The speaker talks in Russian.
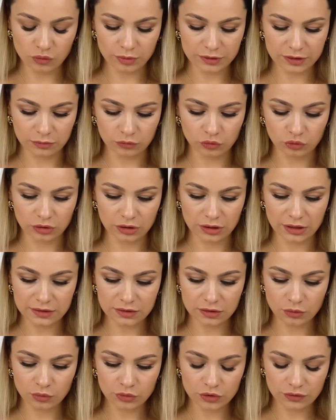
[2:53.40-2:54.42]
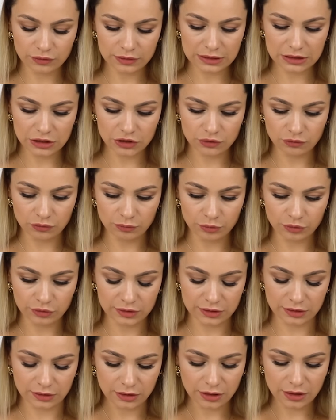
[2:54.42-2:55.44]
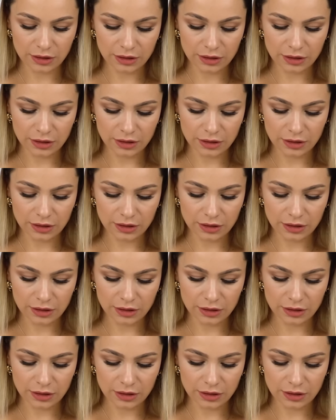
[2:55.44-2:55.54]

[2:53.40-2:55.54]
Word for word: образом тут не раскручивается ничего, просто